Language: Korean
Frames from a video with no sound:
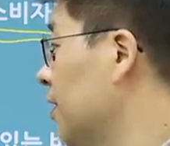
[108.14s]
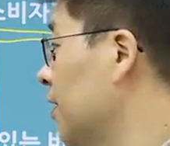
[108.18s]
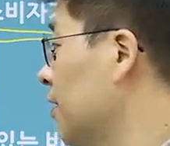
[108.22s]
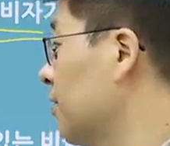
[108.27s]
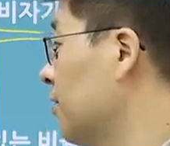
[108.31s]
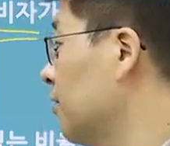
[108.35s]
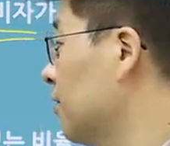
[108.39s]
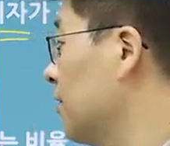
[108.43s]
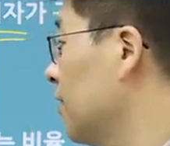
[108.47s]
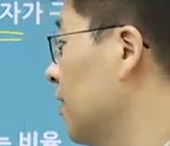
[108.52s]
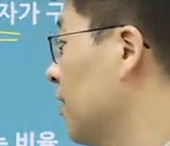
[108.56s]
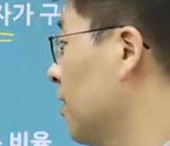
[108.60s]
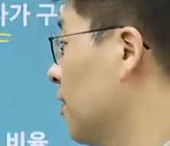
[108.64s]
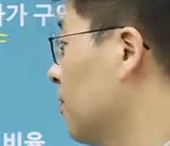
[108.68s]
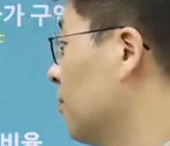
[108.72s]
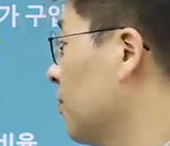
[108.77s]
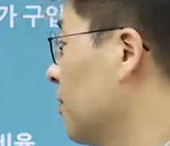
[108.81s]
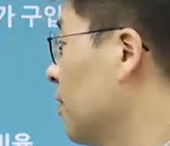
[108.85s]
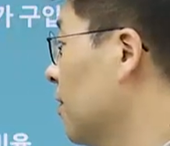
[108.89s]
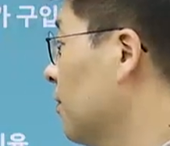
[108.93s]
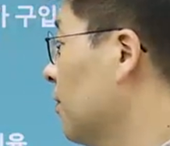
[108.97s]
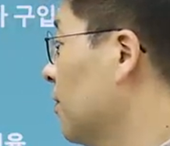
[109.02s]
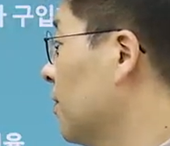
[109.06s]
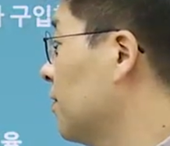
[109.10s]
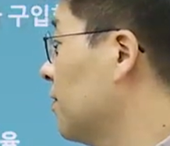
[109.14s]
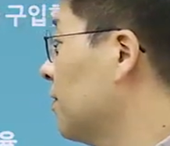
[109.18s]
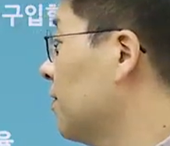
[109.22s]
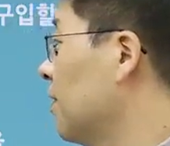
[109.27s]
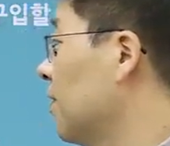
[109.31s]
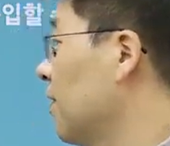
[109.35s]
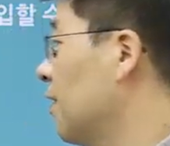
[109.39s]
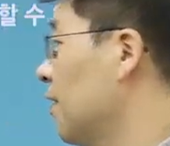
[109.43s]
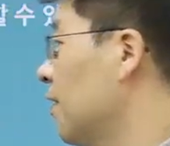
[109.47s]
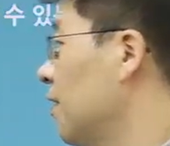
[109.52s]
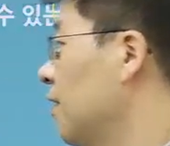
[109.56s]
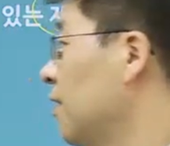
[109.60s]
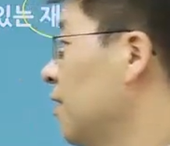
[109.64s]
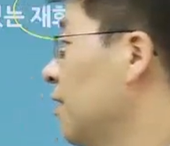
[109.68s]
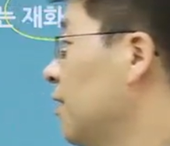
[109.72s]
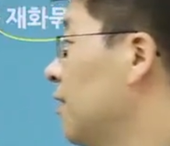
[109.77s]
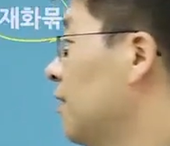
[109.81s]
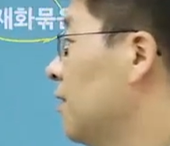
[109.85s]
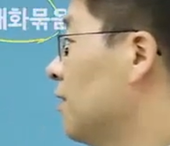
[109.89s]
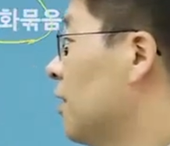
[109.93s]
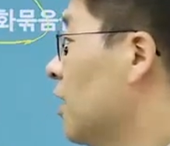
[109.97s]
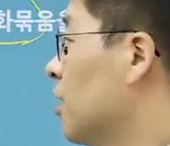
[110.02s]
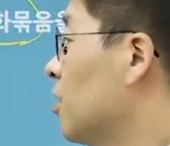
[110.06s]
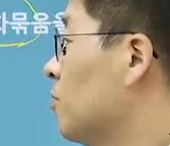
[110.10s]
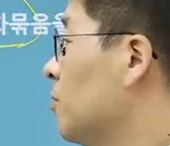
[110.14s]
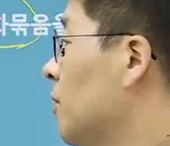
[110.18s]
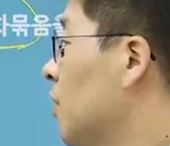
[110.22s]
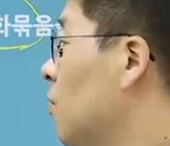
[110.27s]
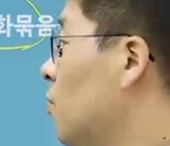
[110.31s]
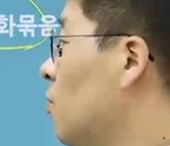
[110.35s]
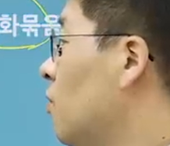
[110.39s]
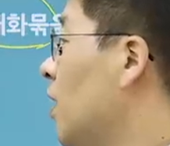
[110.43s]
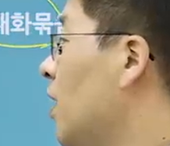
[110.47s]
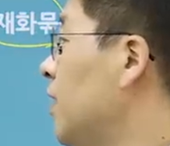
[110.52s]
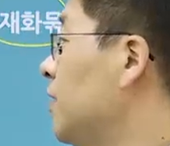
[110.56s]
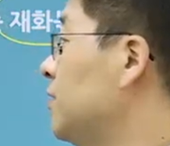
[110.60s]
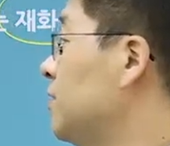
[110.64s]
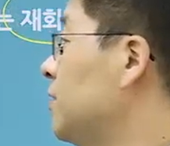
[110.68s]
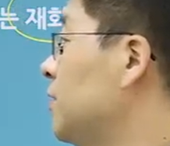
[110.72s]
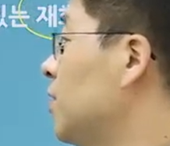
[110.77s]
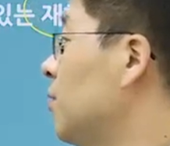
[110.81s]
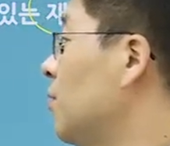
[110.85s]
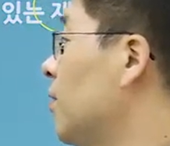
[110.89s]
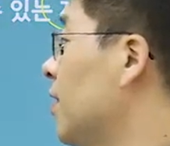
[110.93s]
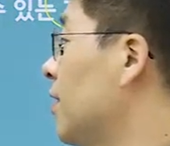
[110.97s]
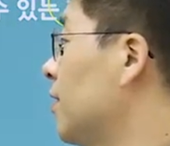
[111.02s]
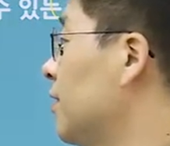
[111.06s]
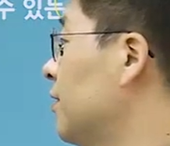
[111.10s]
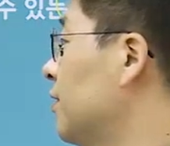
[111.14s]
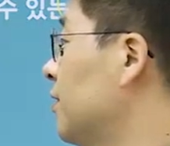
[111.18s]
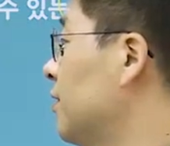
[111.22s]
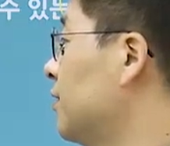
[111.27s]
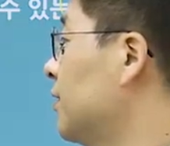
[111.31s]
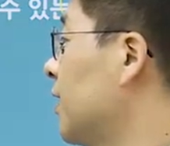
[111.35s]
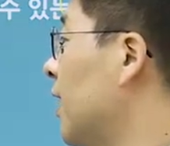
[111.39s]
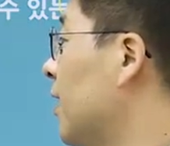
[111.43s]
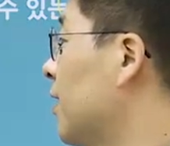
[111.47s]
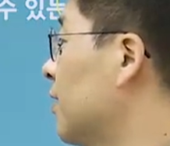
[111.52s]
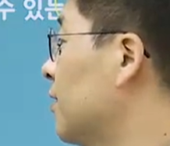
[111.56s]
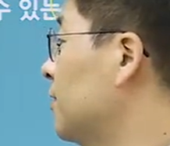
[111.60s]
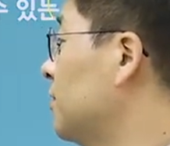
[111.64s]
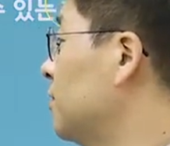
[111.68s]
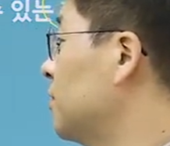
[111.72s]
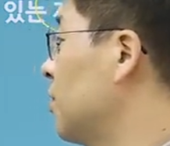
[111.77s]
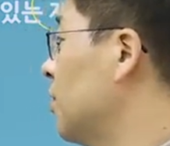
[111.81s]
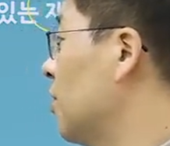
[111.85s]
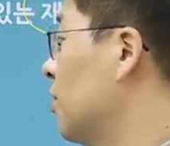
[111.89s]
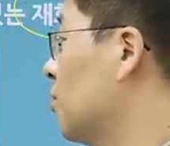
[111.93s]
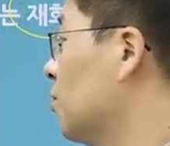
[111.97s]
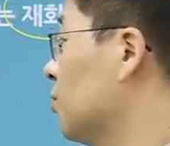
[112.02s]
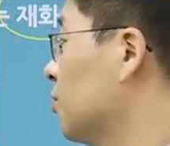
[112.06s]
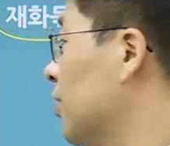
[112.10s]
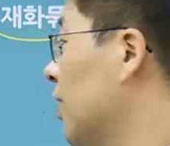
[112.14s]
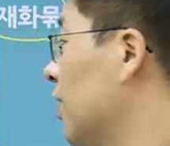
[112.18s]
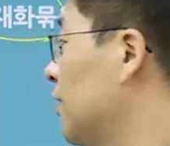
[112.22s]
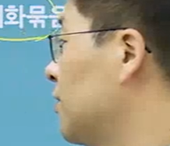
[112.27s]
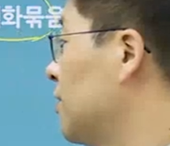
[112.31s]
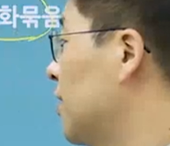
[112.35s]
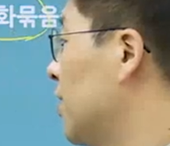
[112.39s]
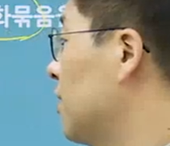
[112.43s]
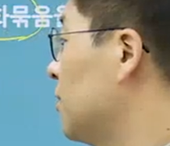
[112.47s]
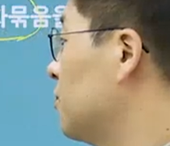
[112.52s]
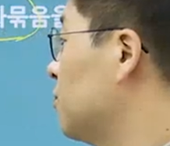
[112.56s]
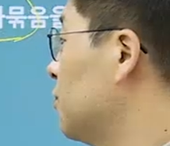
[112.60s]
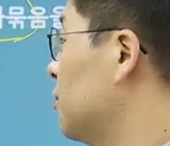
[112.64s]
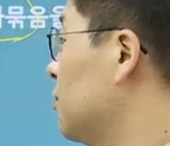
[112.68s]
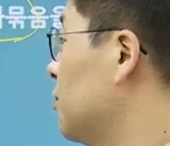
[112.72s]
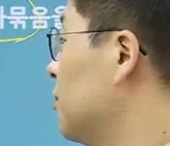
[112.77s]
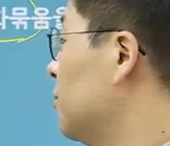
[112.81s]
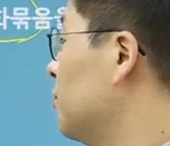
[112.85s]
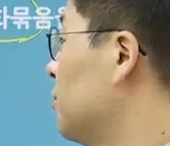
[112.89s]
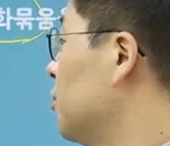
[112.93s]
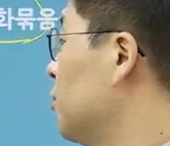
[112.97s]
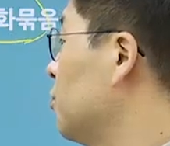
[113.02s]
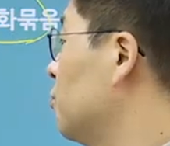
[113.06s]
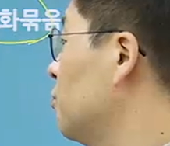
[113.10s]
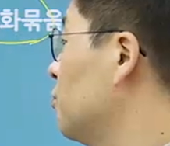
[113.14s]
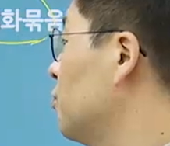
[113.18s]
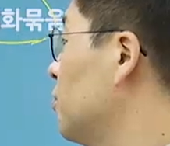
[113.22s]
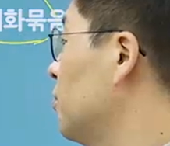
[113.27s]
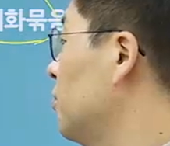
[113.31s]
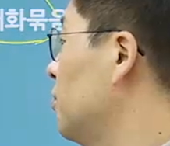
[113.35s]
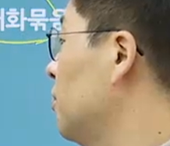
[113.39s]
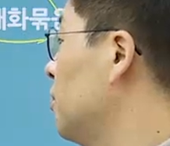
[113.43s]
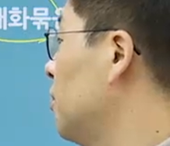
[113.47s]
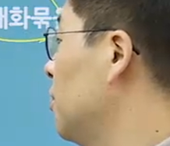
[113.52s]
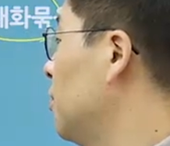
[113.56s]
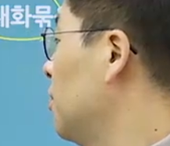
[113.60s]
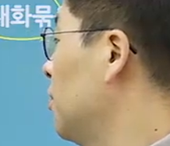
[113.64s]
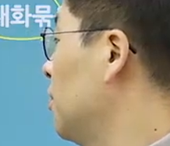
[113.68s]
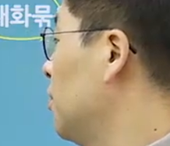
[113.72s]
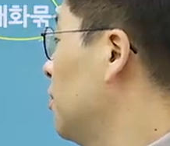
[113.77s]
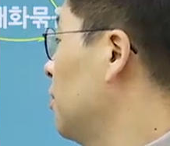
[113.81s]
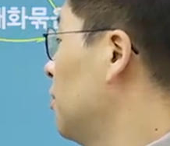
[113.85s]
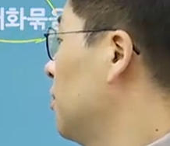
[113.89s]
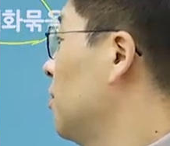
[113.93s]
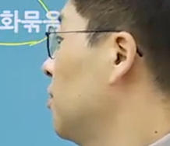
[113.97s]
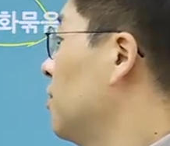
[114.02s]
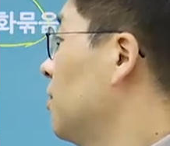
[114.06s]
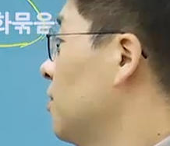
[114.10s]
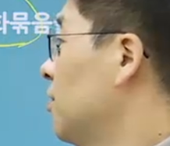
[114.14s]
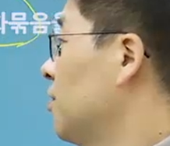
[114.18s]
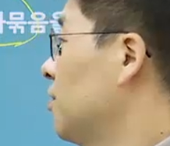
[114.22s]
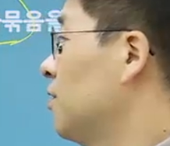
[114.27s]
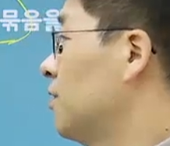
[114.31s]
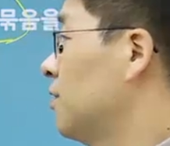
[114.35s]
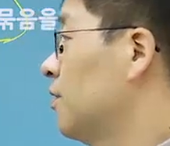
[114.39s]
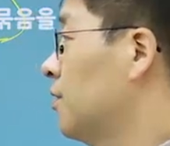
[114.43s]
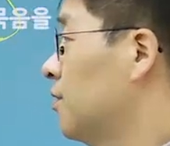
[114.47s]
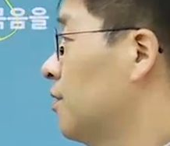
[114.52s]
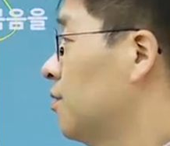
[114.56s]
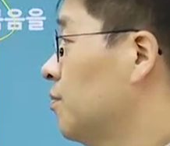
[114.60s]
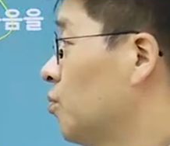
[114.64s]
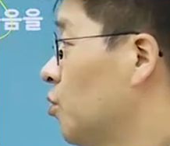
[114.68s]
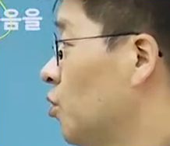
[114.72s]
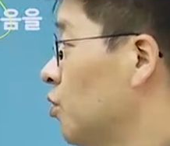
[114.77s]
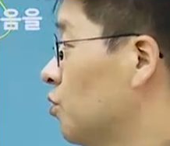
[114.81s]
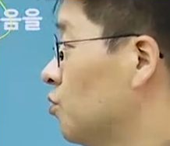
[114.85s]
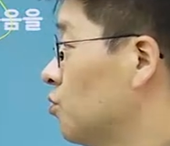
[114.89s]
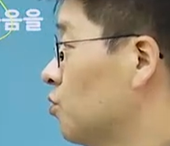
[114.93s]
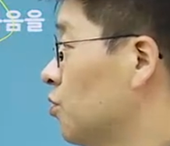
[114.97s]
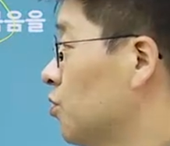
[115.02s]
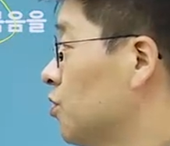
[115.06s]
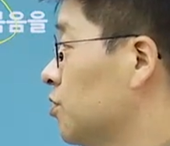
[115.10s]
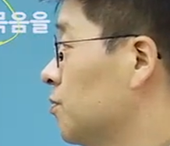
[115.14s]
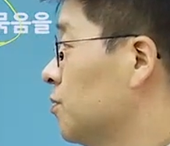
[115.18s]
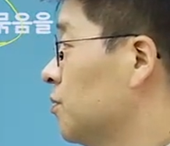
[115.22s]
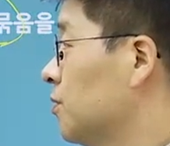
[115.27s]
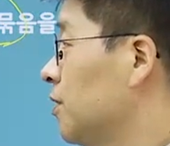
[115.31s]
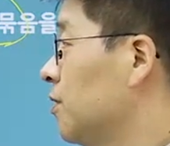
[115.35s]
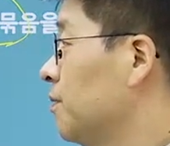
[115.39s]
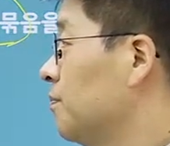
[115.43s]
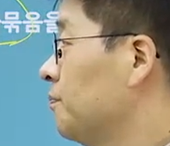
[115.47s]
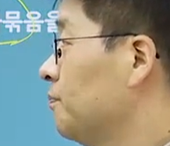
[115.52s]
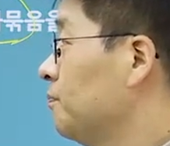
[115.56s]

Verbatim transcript: 가격이다 이렇게 나와 있는데 다른 말로 한 재화를 다른 재화로 대체할 수 있는 비율을 어, 보여주고 있습니다.